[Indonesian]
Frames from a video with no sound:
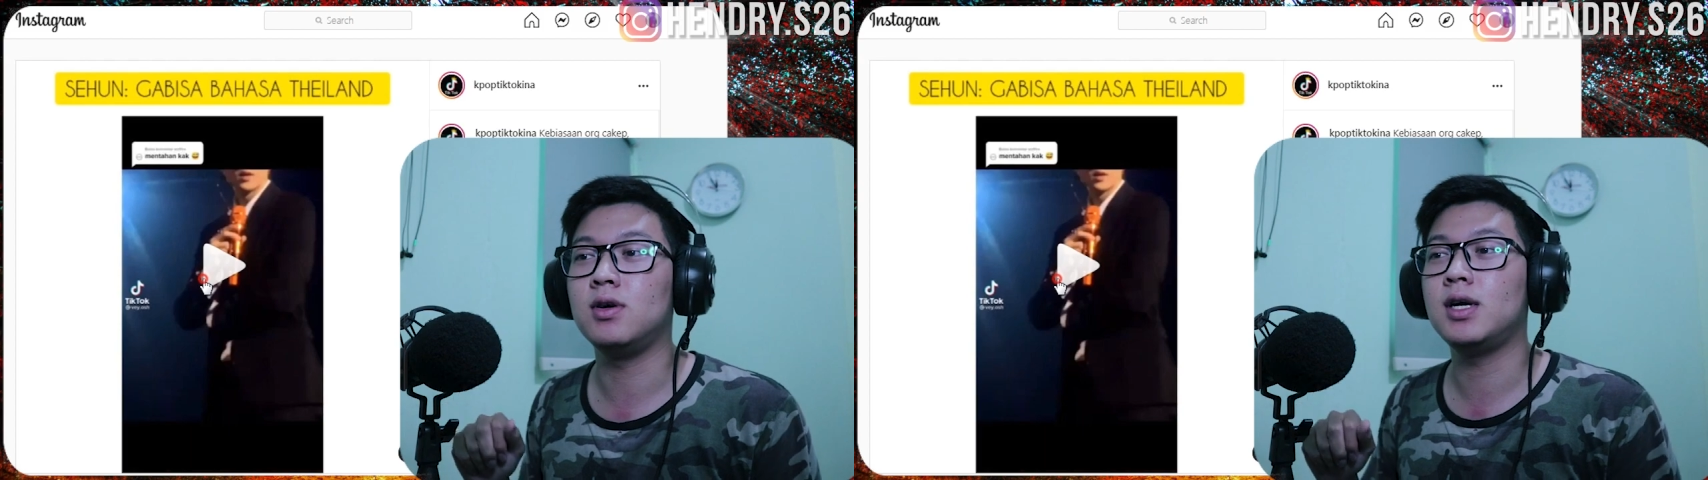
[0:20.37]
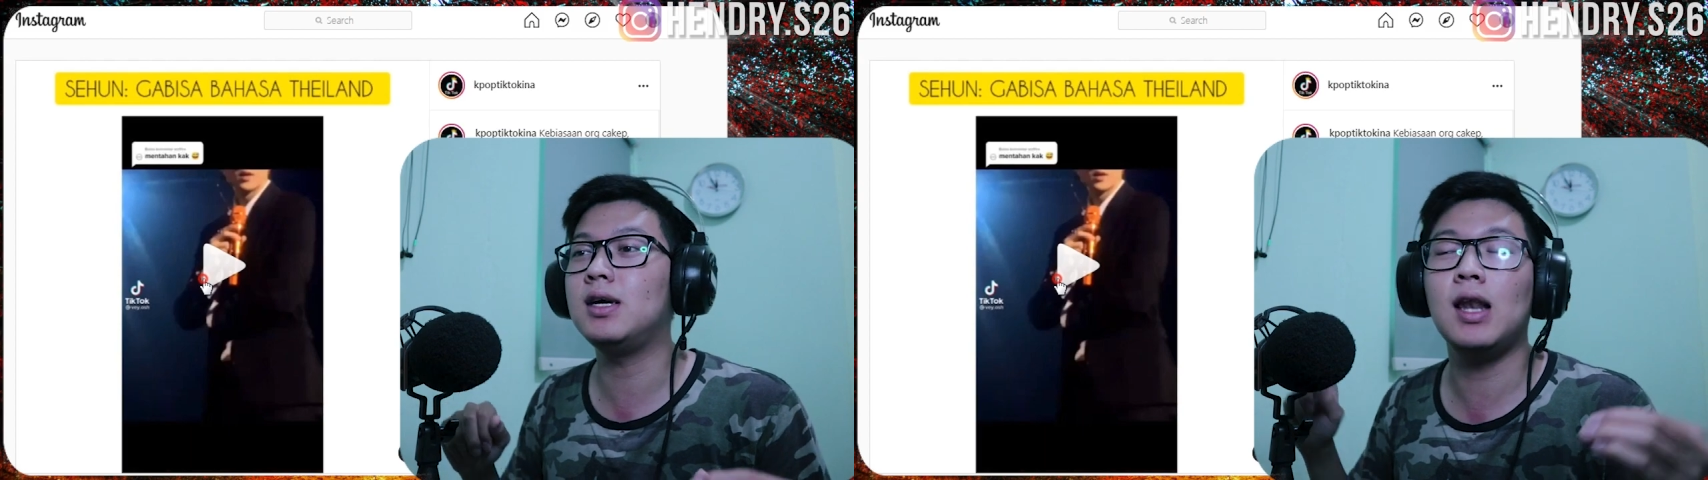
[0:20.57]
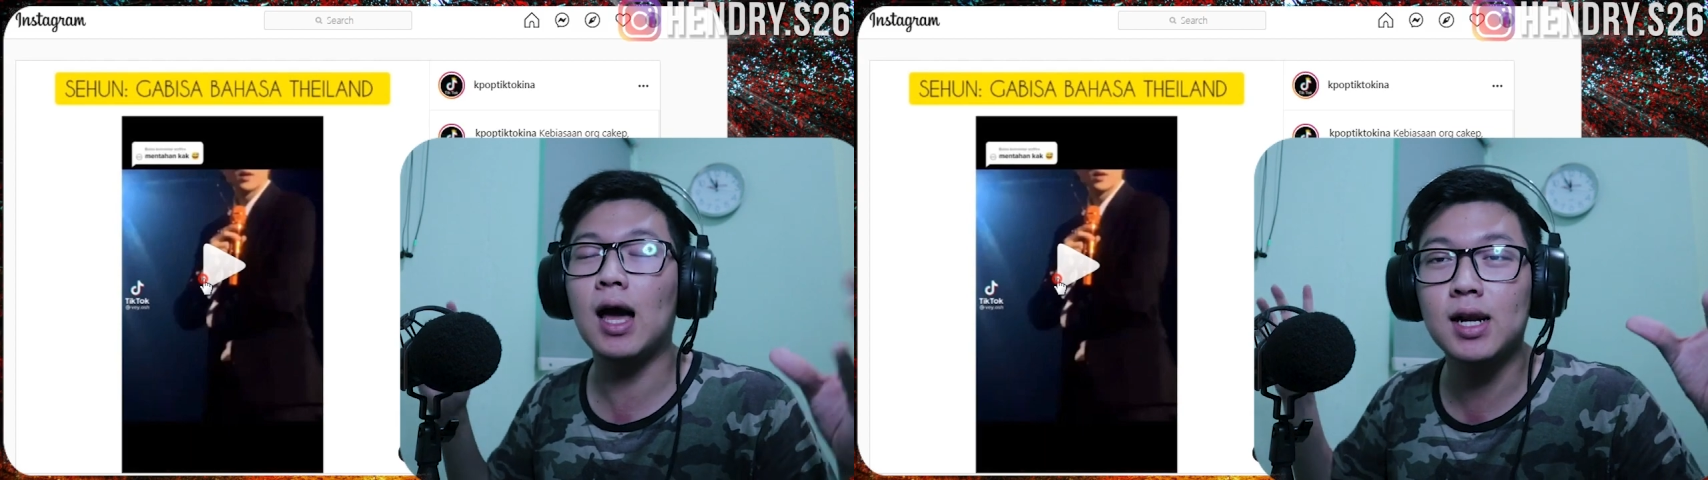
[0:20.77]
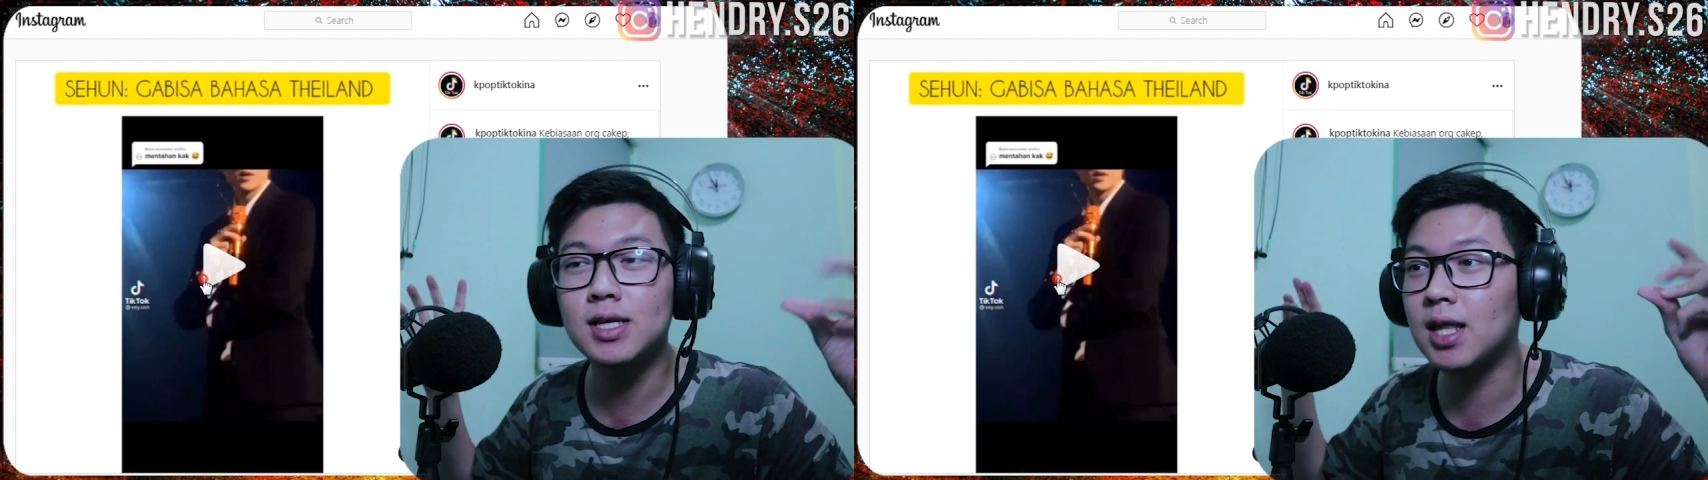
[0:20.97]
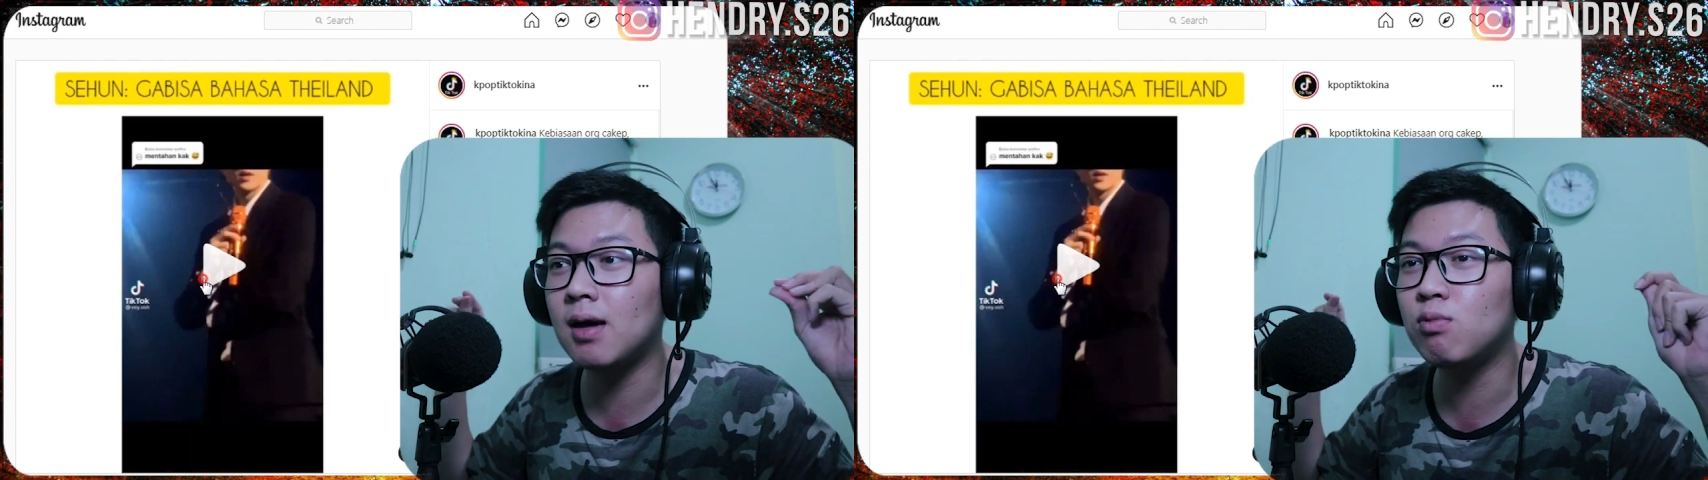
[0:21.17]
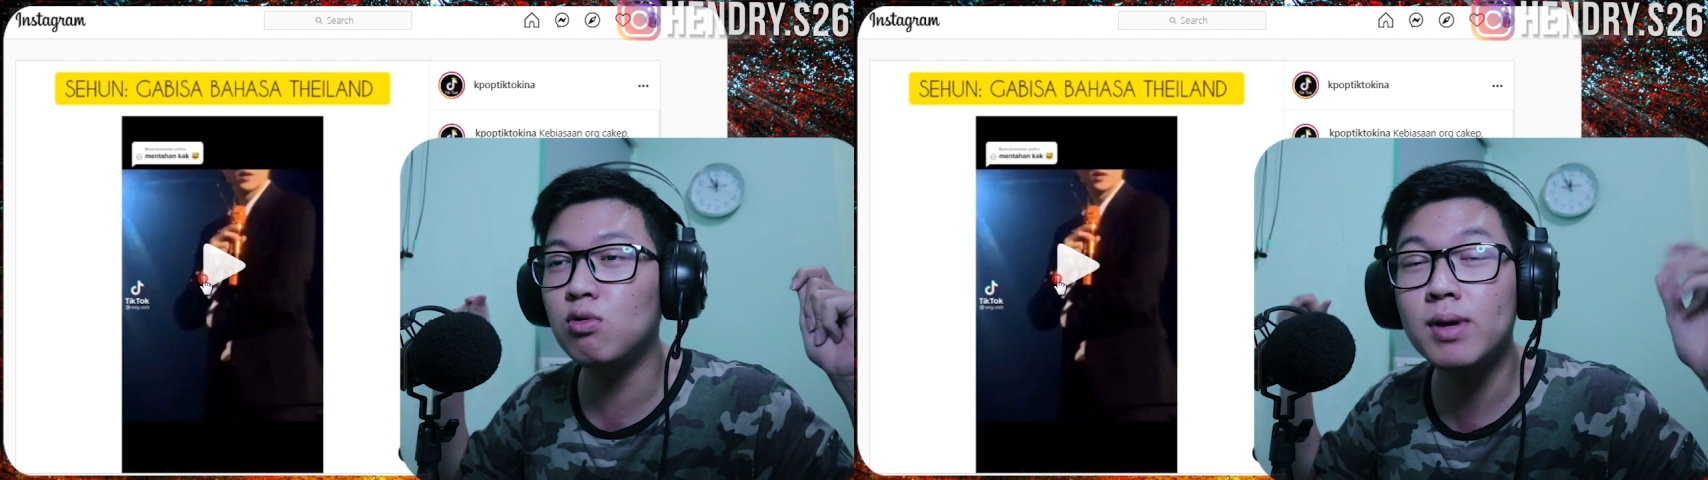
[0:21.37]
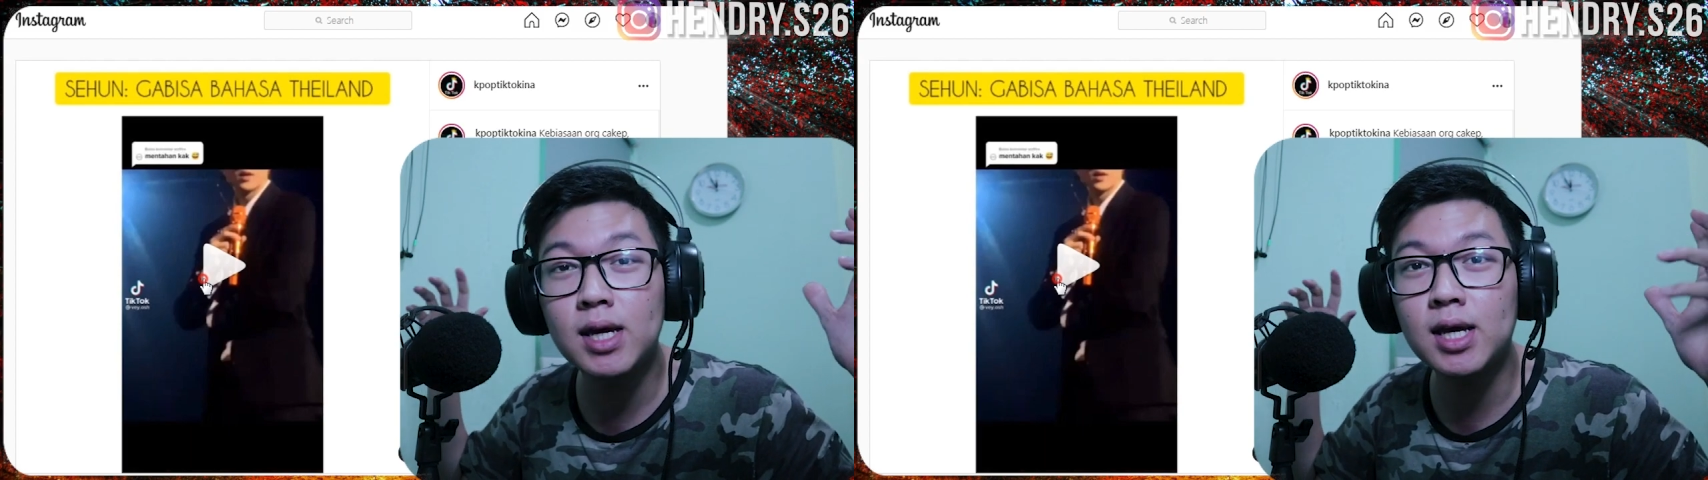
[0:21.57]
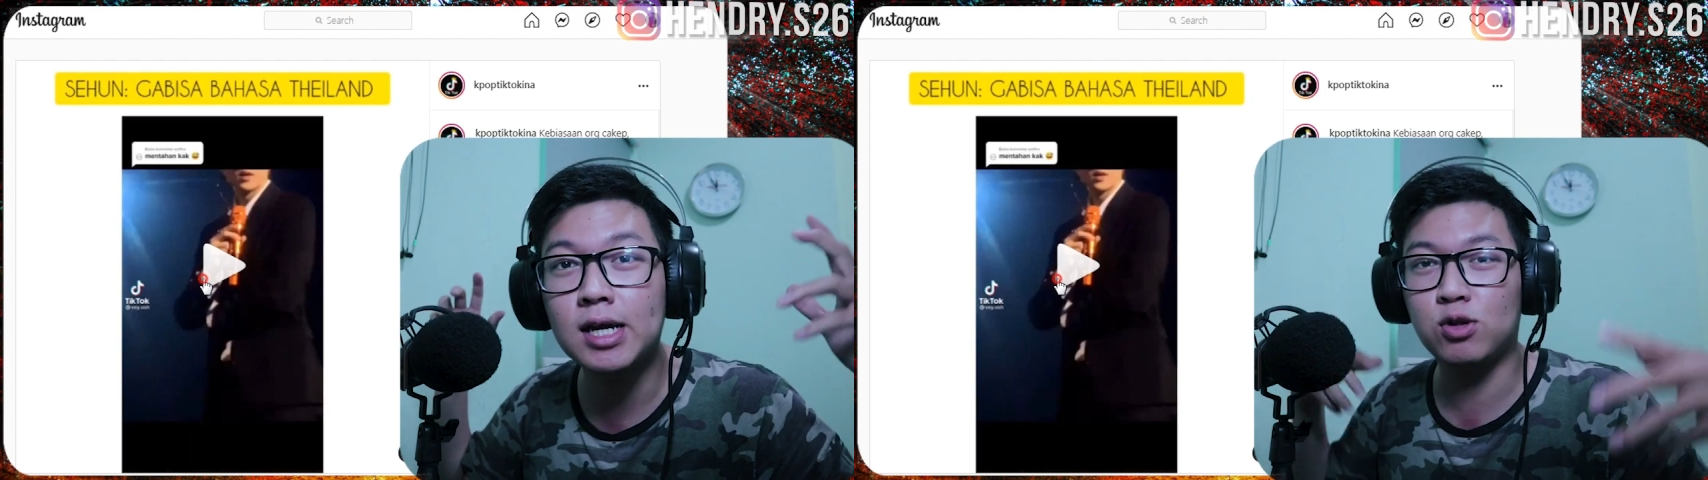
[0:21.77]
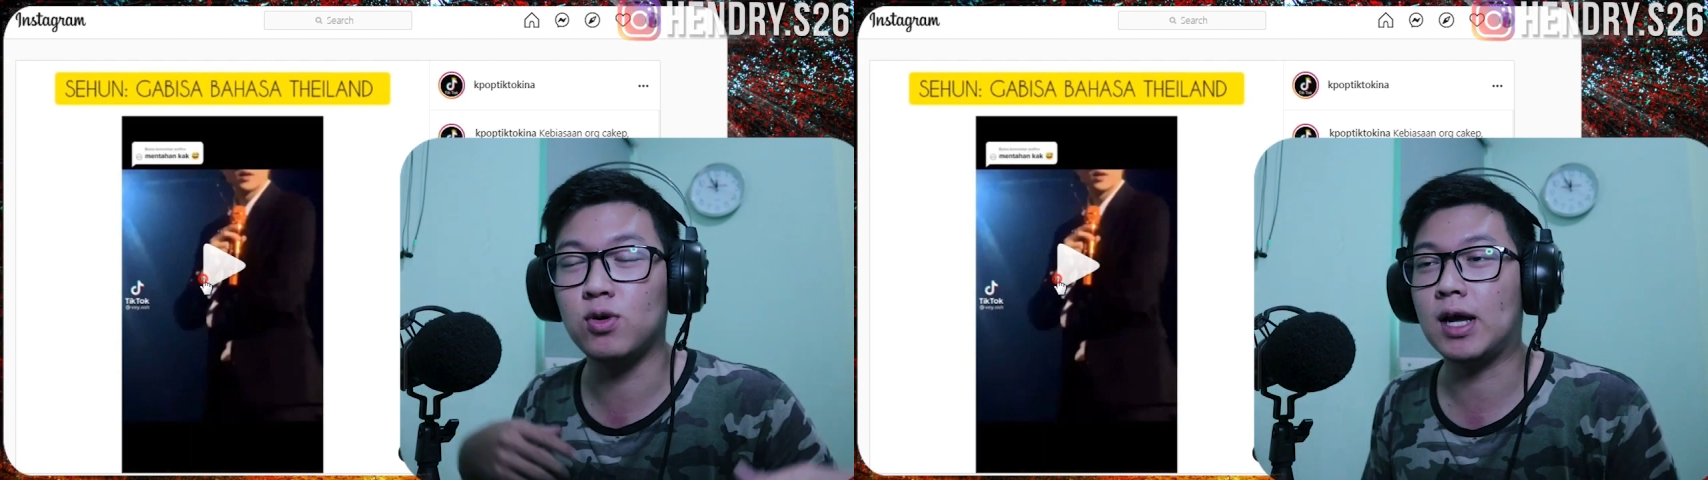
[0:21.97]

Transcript: hilang di telan bumi gitu